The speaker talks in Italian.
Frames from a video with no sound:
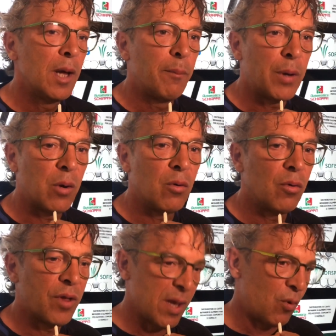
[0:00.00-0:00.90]

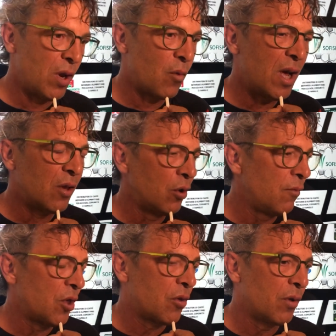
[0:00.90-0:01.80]
però stiamo lavorando, io ho
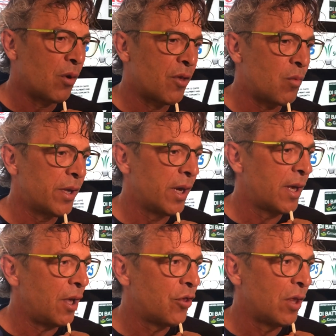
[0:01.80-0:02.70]
visto una squadra in
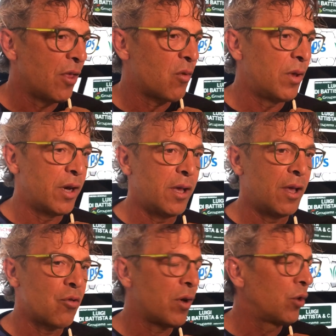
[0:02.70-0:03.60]
crescita, una squadra che ha
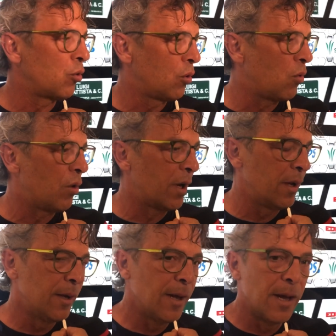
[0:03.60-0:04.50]
giocato col
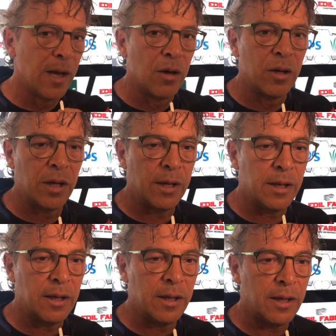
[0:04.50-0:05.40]
cuore.
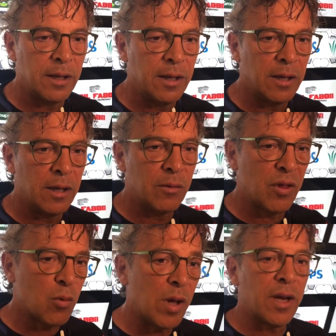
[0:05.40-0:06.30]
Eh
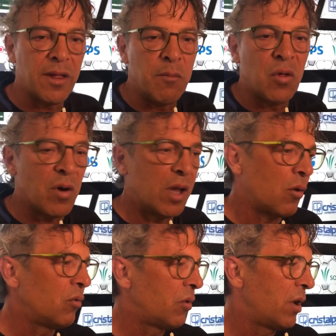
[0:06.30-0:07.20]
squadra che si è misurata
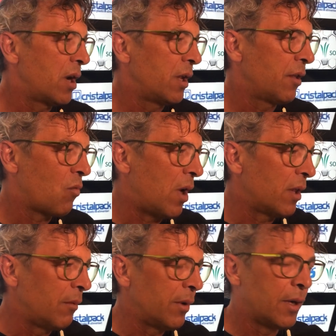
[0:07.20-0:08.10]
contro una grande
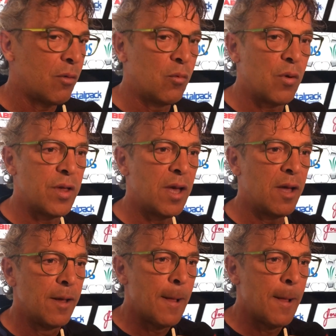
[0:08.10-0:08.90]
squadra perché comunque sia